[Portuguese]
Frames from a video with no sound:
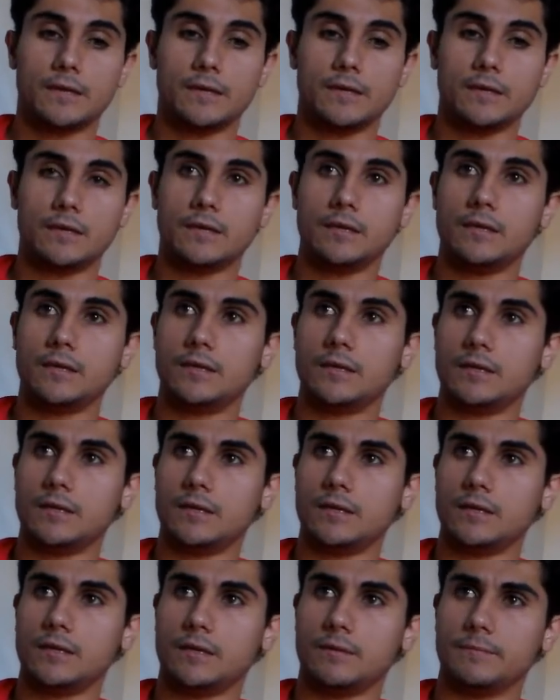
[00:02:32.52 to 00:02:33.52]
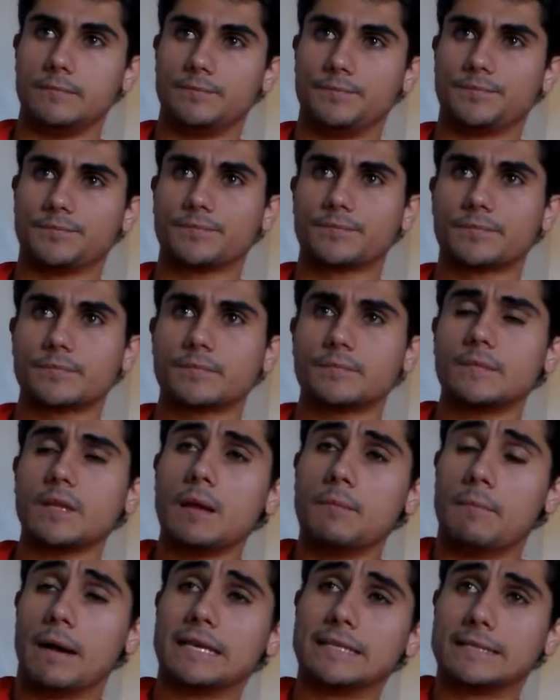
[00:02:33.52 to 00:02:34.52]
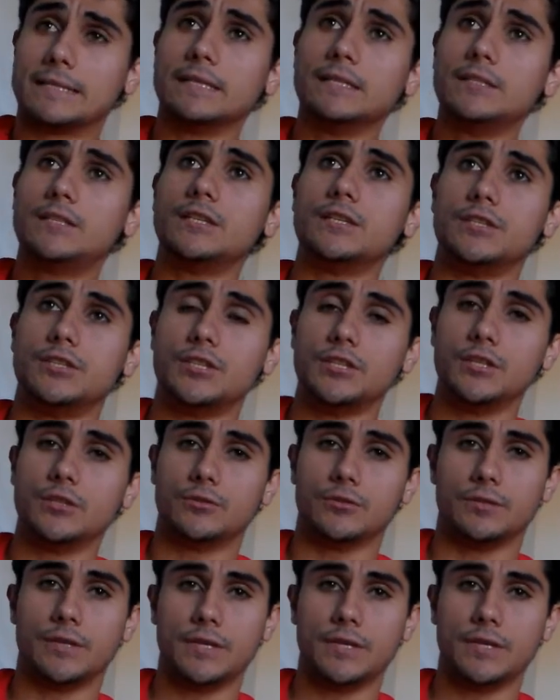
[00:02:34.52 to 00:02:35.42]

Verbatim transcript: E mas antes disso,